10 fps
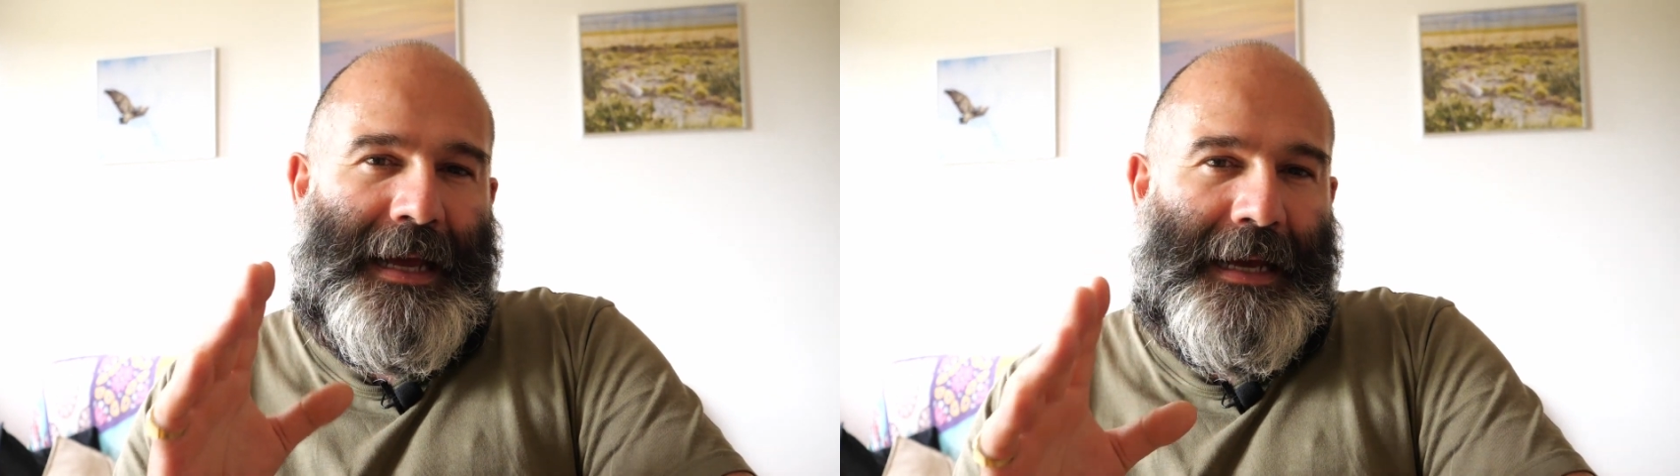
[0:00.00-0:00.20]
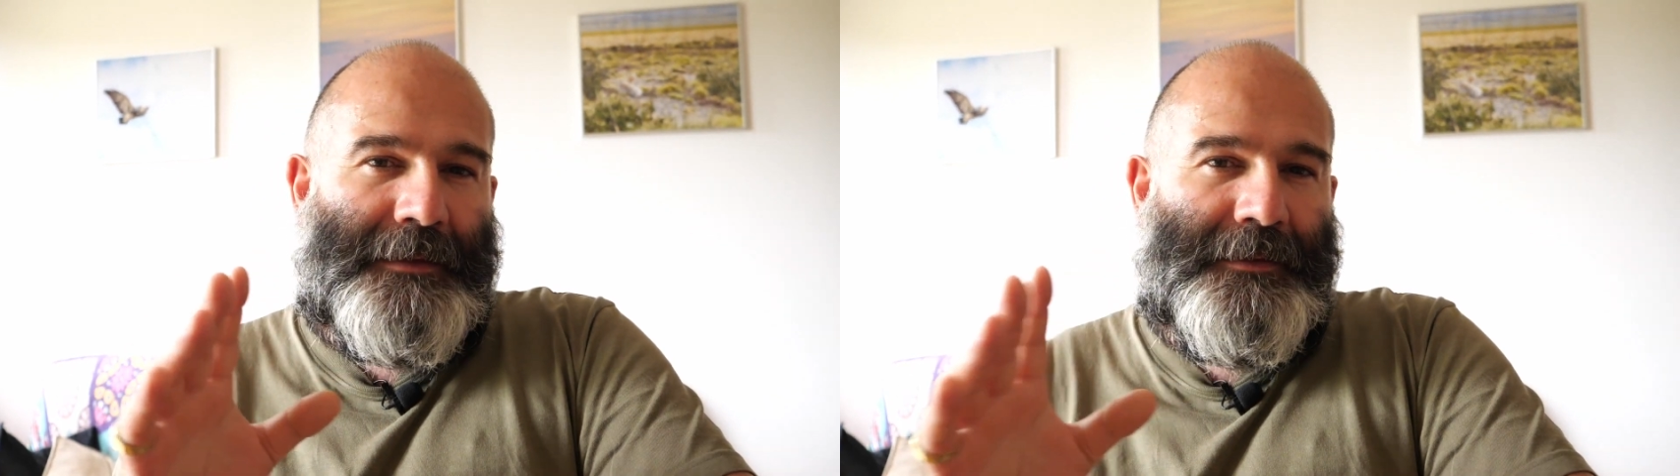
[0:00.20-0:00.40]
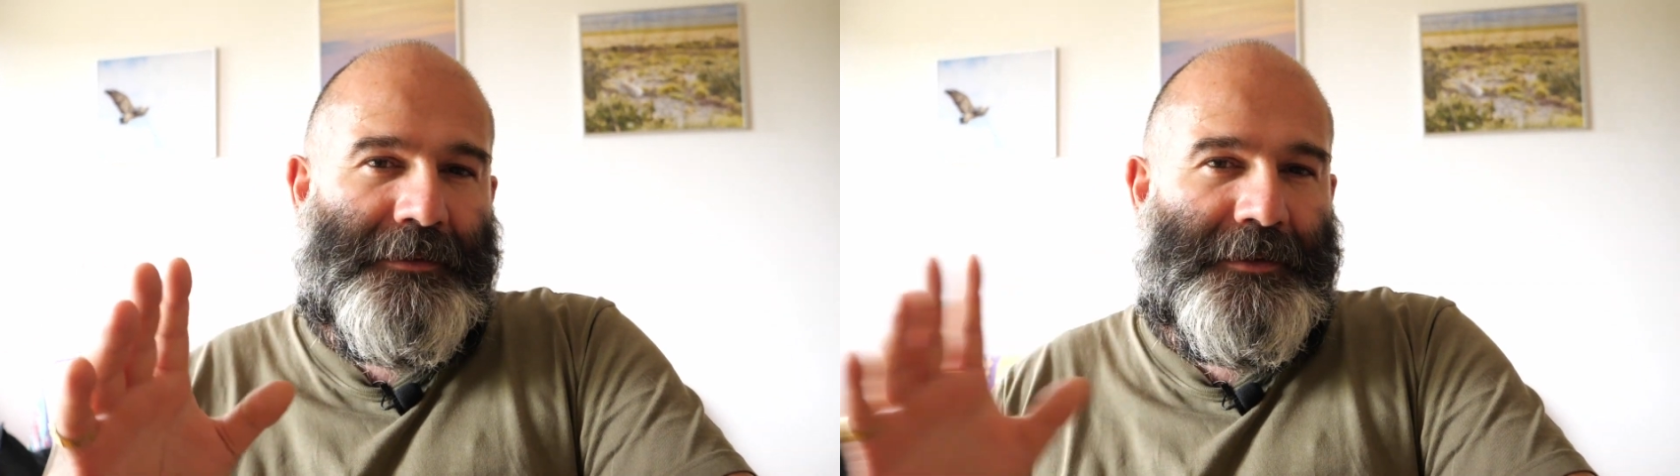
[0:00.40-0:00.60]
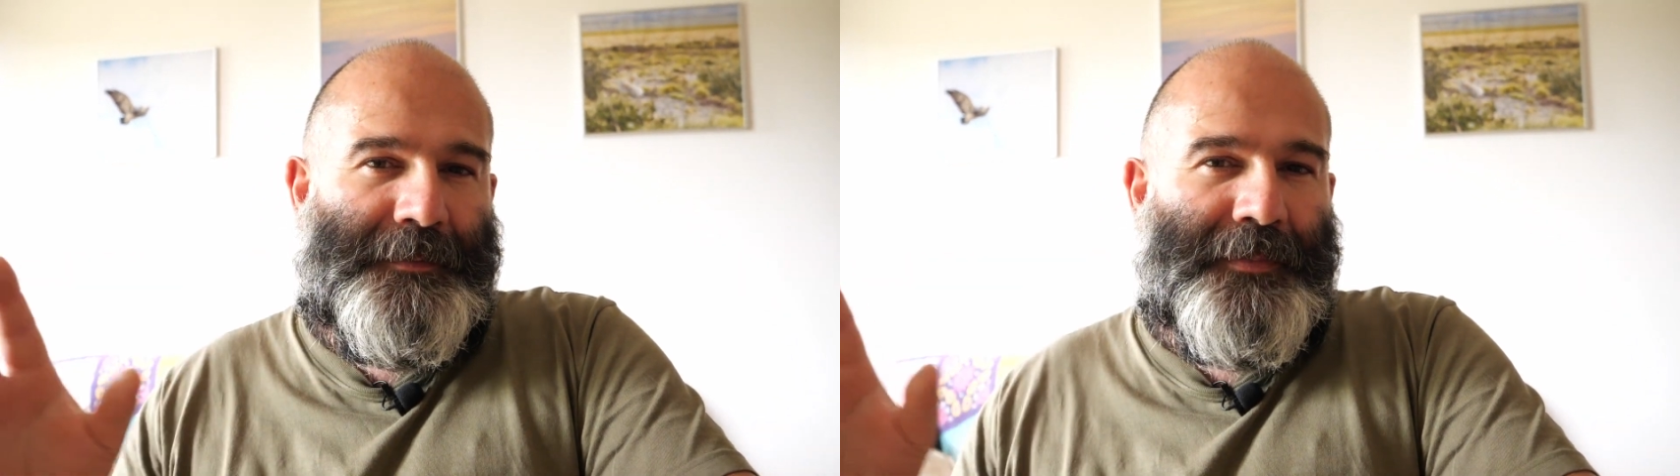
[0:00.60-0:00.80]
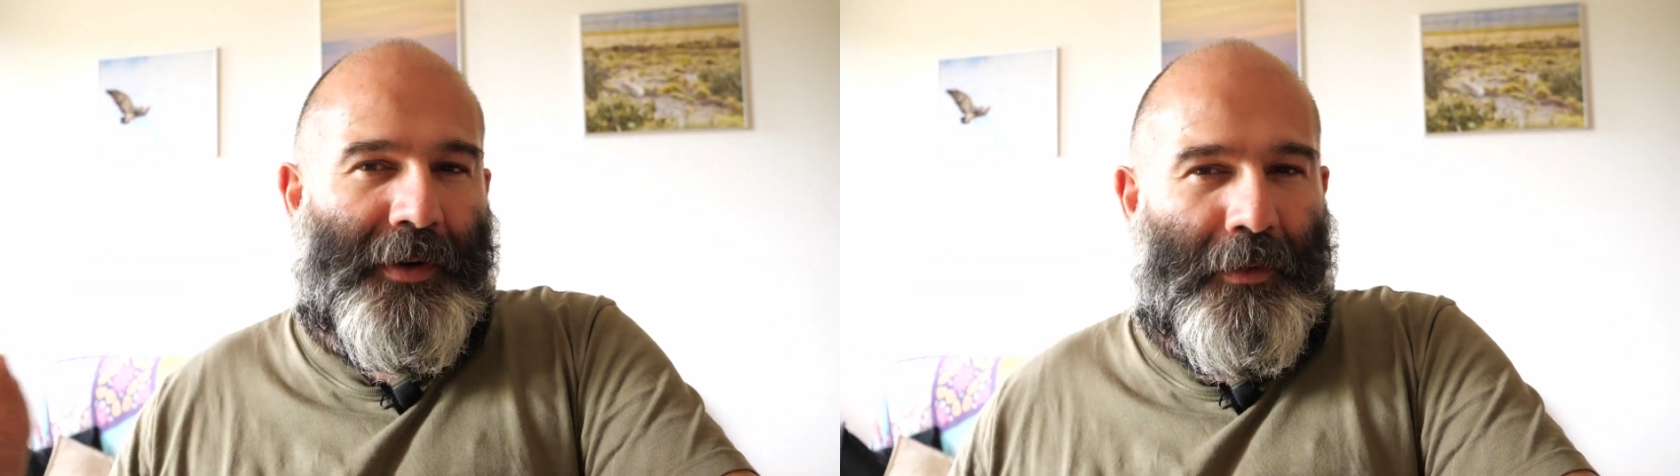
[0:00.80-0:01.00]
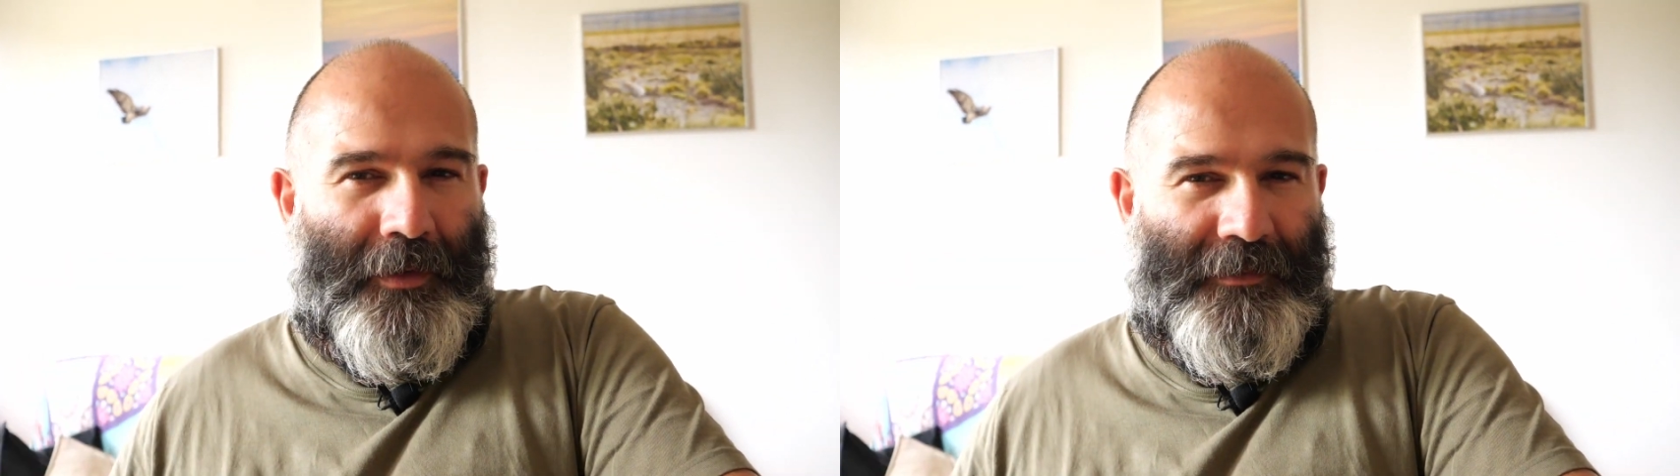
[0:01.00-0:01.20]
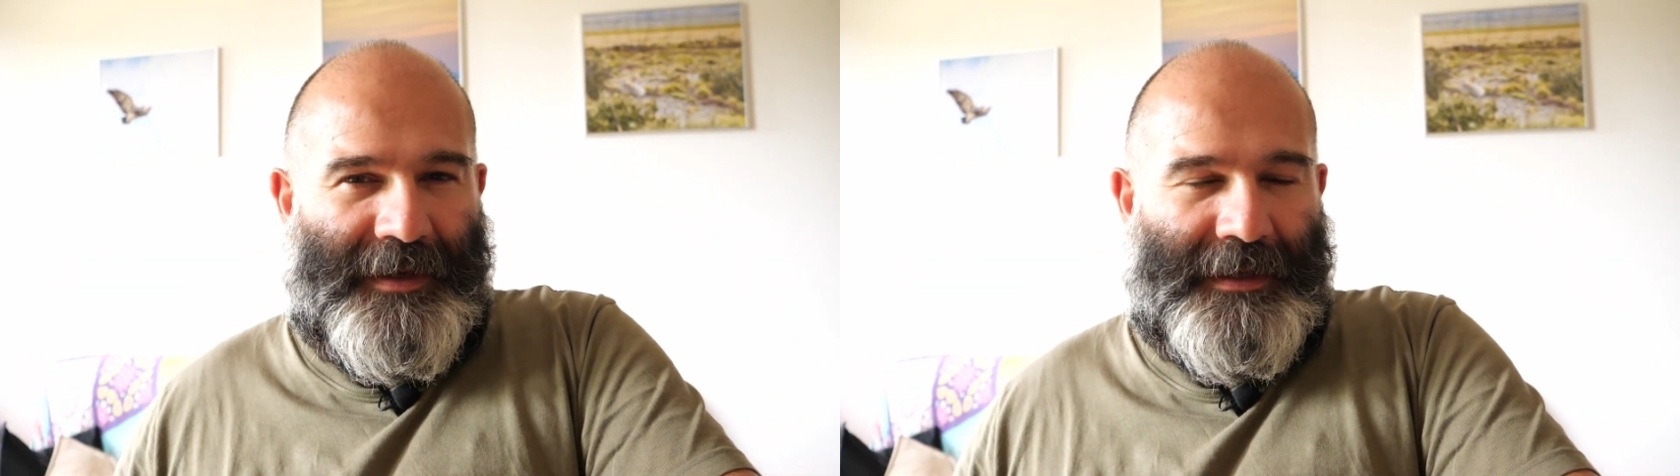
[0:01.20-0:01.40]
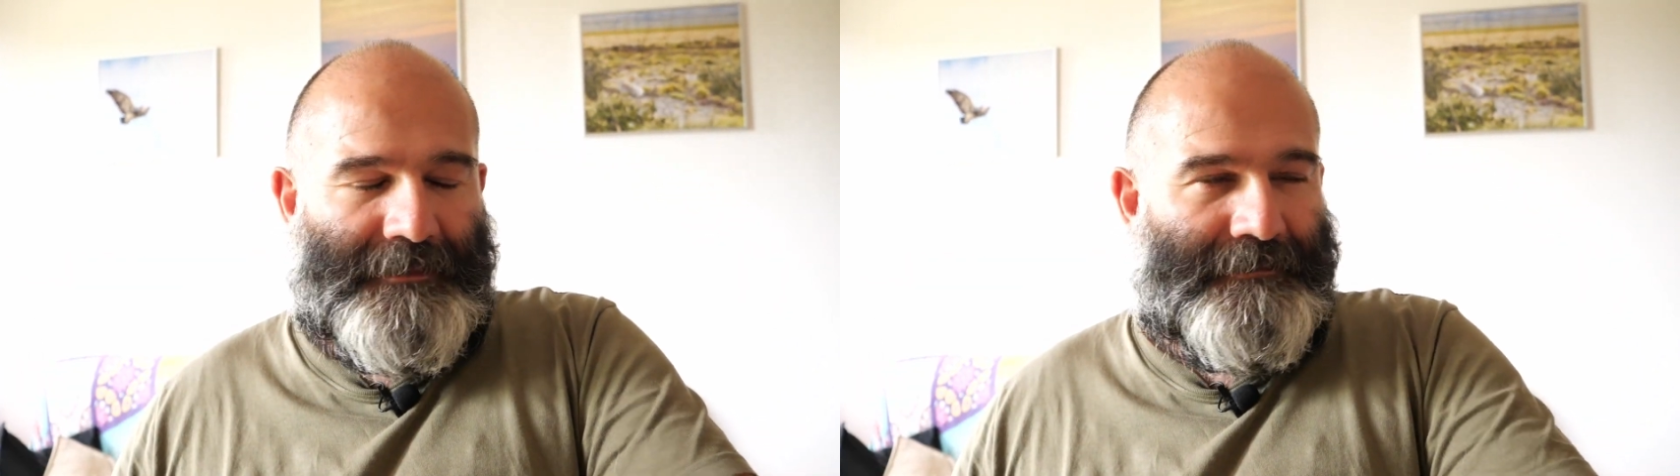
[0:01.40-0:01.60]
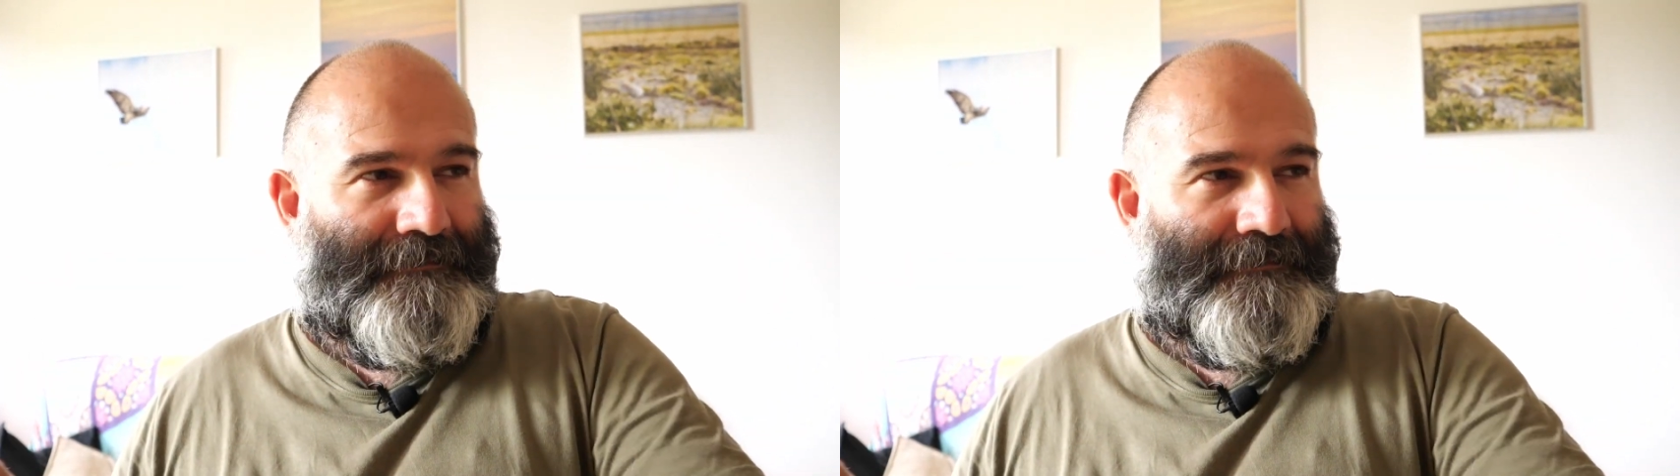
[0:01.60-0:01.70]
anno di prova,